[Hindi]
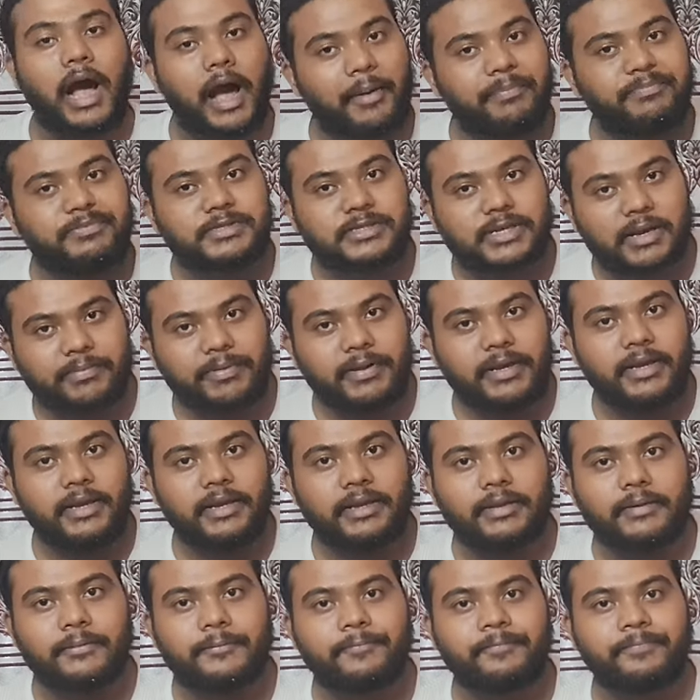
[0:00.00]
आप सभी
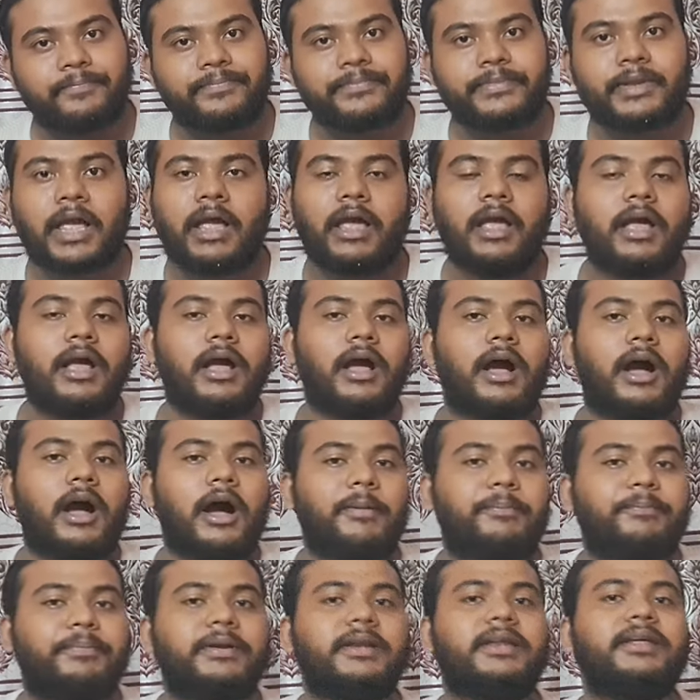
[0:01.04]

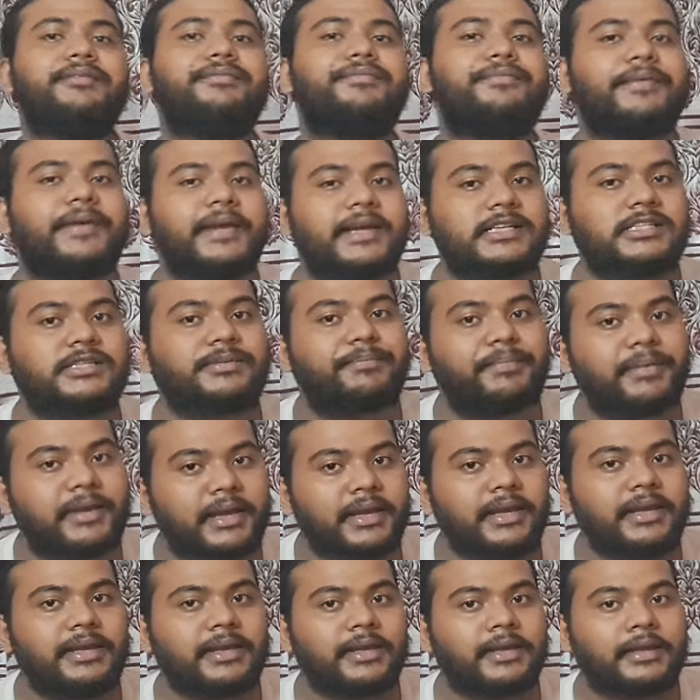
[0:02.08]
अपनी फेस
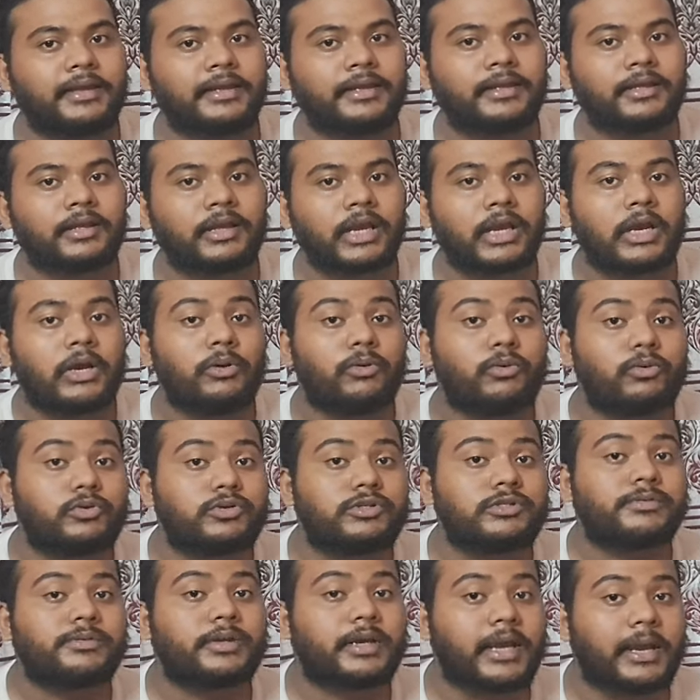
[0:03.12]
भी
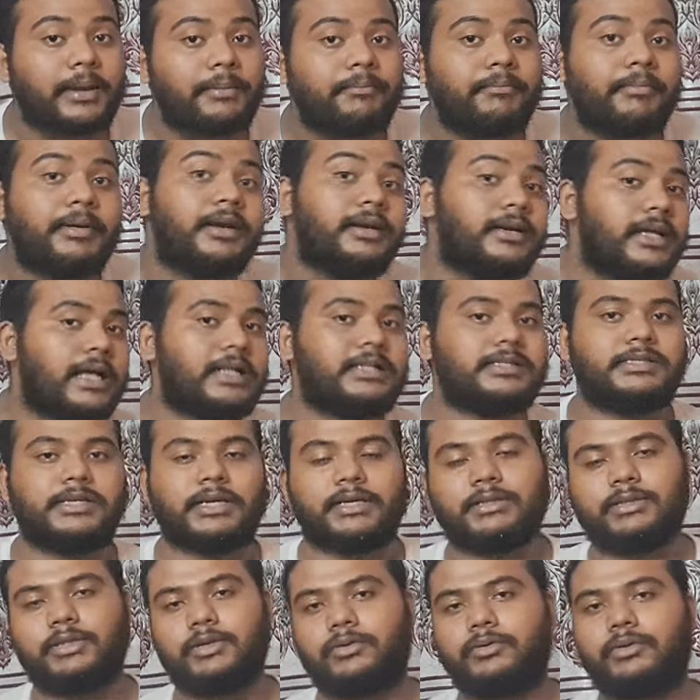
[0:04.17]
उस गेम में डाल
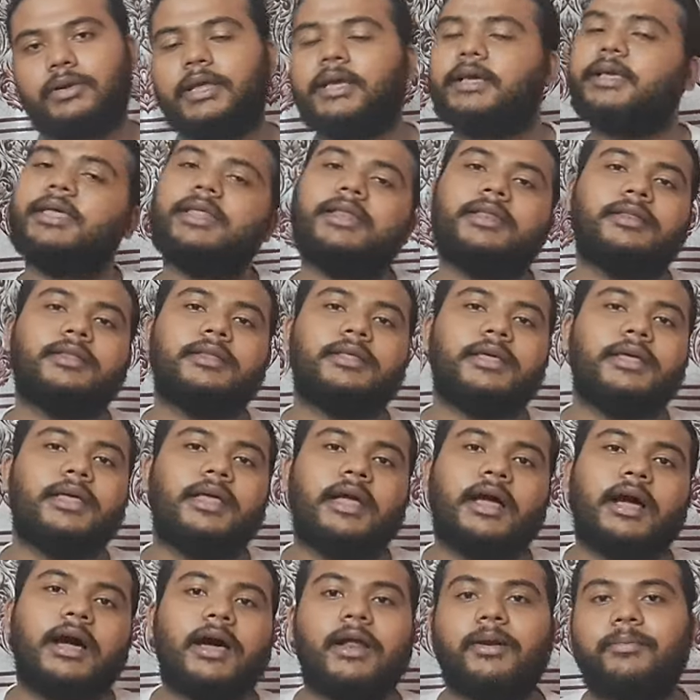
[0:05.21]
सकते हो लेकिन
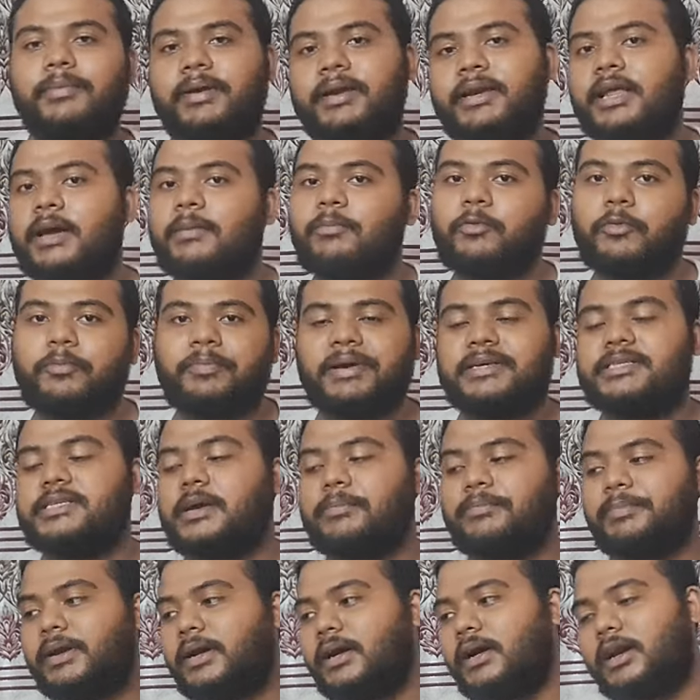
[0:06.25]
हर महीने आपको
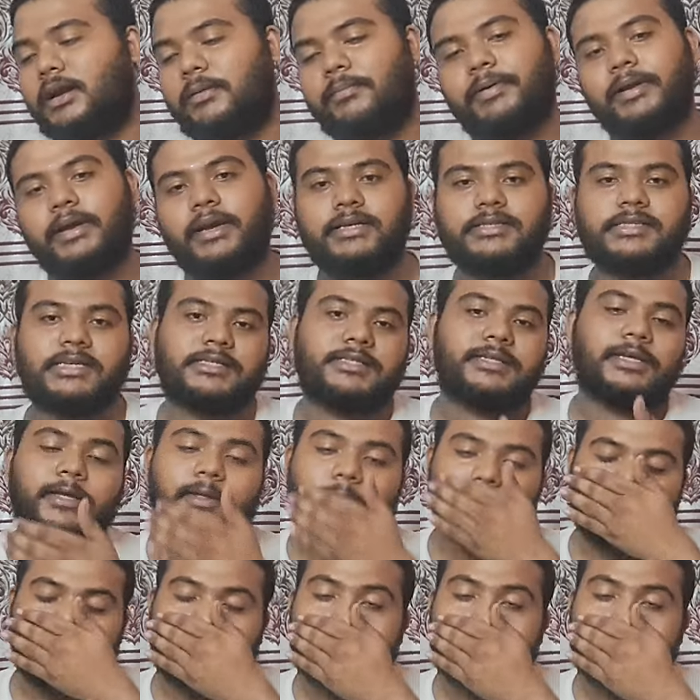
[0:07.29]
पैसा पे करना पड़ेगा जैसे